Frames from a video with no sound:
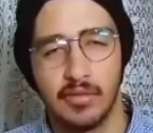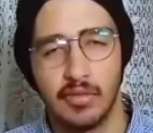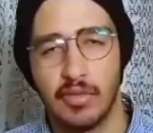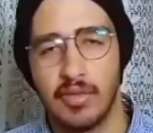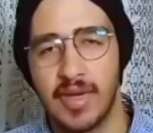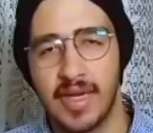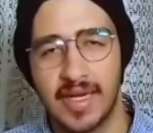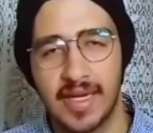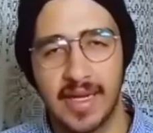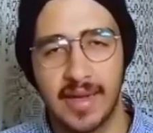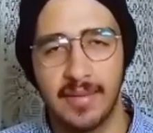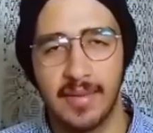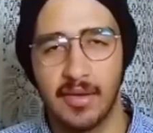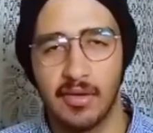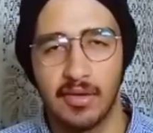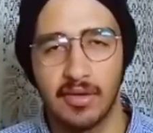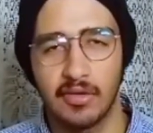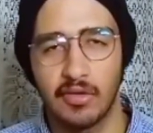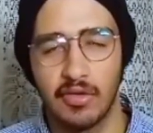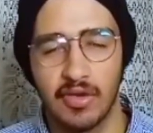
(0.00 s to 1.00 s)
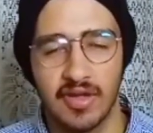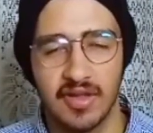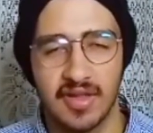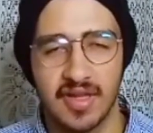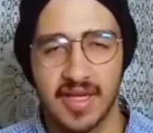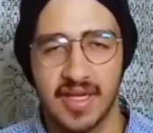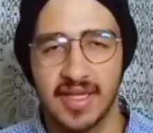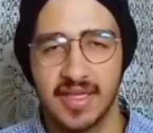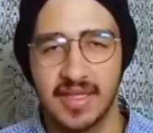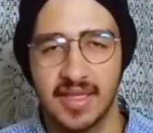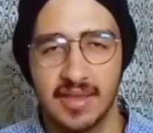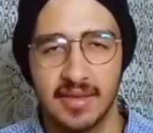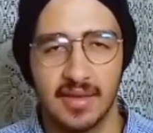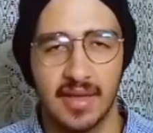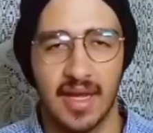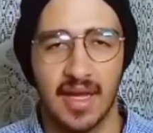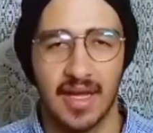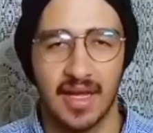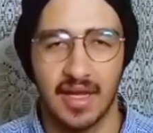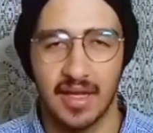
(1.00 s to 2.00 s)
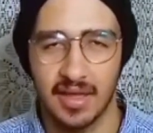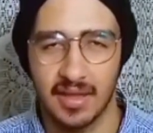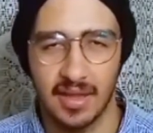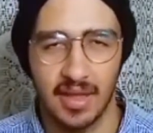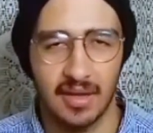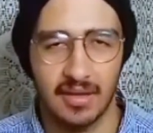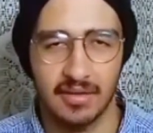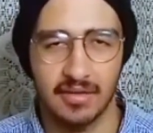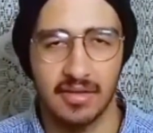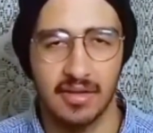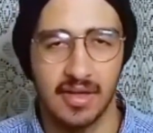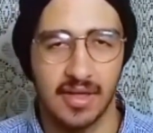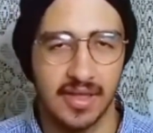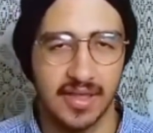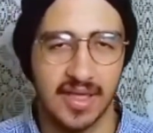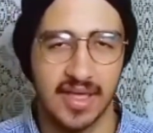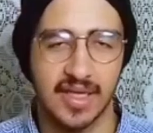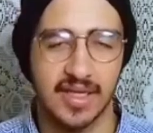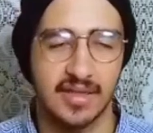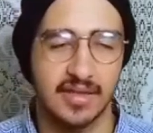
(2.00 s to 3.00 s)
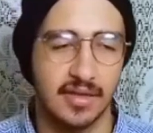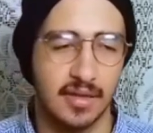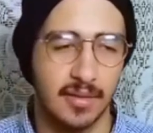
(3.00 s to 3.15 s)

الموبايل جايب الوان كويسه جدا اعرضها لك اكيد